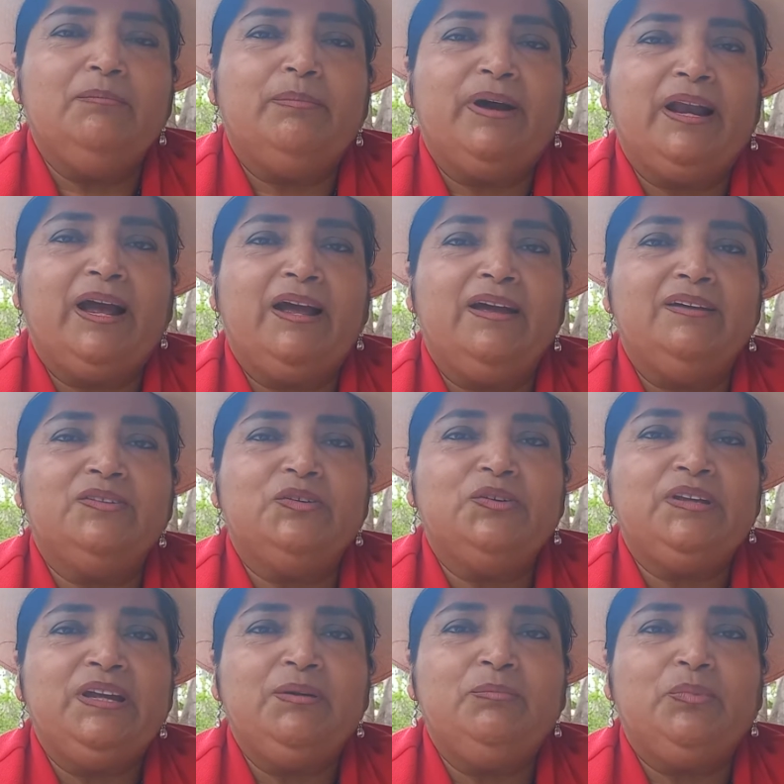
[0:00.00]
para estos
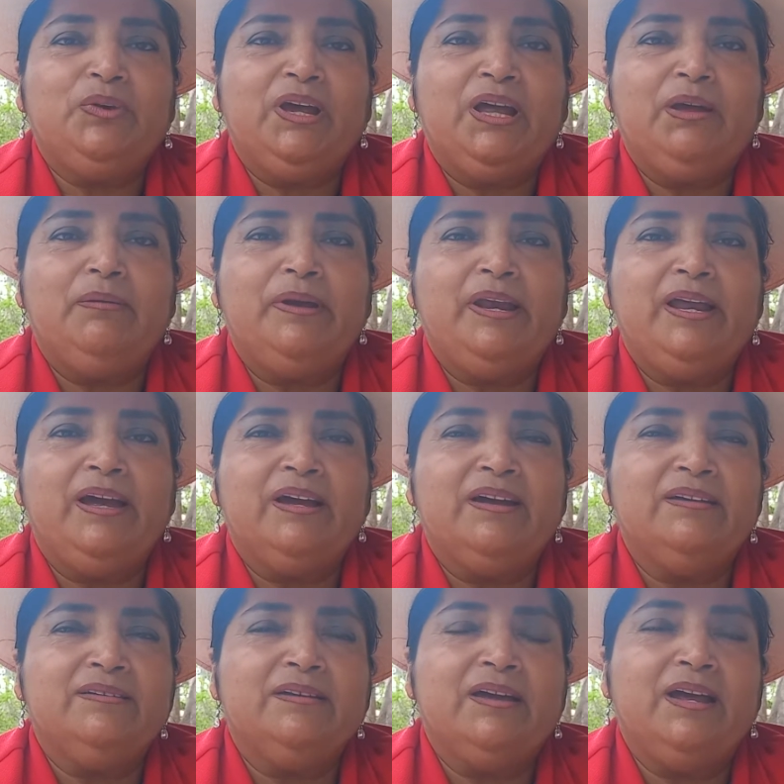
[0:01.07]
tiempos ya
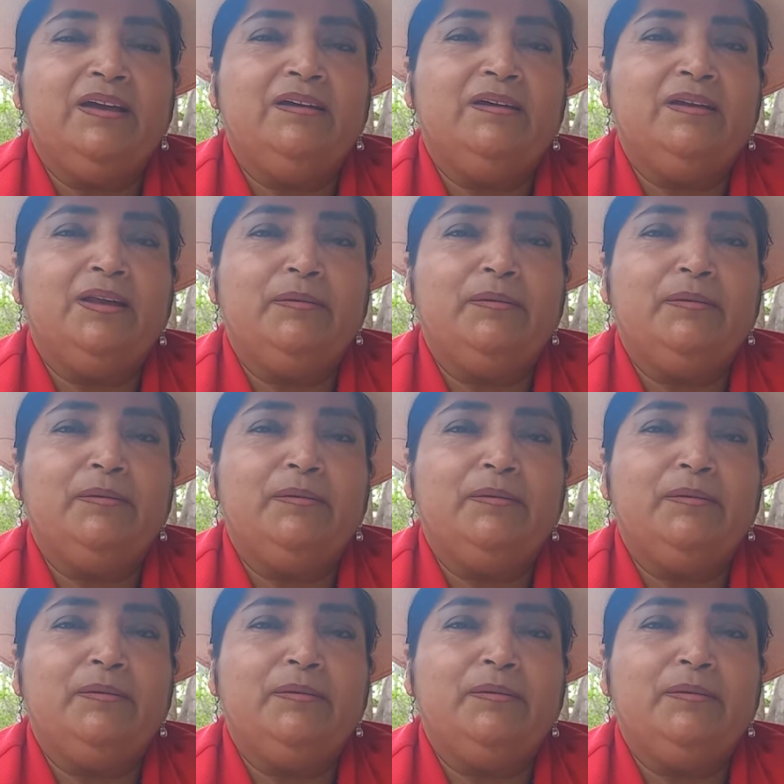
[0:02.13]
eh,